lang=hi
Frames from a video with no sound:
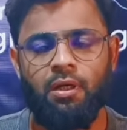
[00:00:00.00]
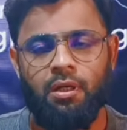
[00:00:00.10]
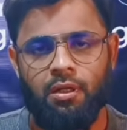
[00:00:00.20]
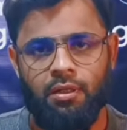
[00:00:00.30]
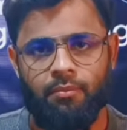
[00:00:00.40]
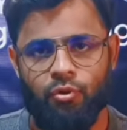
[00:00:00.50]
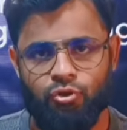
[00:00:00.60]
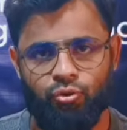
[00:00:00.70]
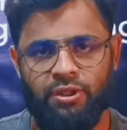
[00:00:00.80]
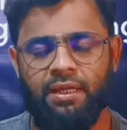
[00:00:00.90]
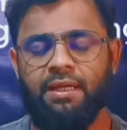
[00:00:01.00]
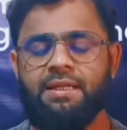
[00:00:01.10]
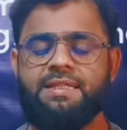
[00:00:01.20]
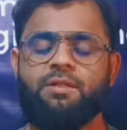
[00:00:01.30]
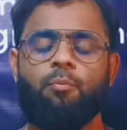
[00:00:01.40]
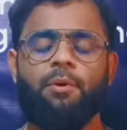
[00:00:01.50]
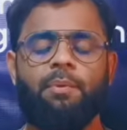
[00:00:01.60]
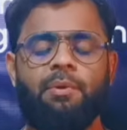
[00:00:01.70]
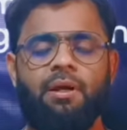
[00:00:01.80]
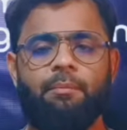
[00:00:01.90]
मौजूद हैं इस टॉपिक पे
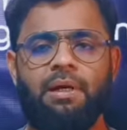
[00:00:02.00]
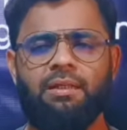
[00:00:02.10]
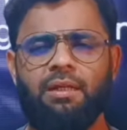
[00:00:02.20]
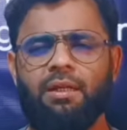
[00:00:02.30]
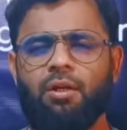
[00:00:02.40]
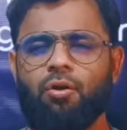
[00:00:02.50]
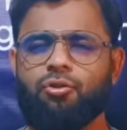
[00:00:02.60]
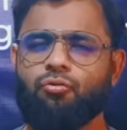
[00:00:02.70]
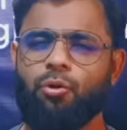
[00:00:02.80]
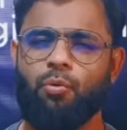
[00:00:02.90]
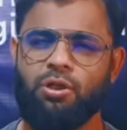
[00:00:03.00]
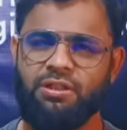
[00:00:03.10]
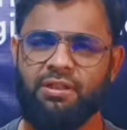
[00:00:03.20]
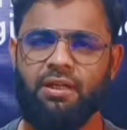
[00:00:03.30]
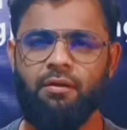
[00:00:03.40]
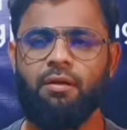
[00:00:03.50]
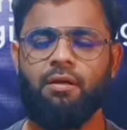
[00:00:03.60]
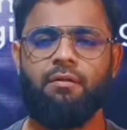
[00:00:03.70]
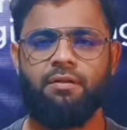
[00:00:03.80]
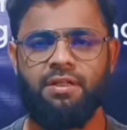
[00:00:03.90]
भी हम बात करेंगे और इसको भी बहुत ज़्यादा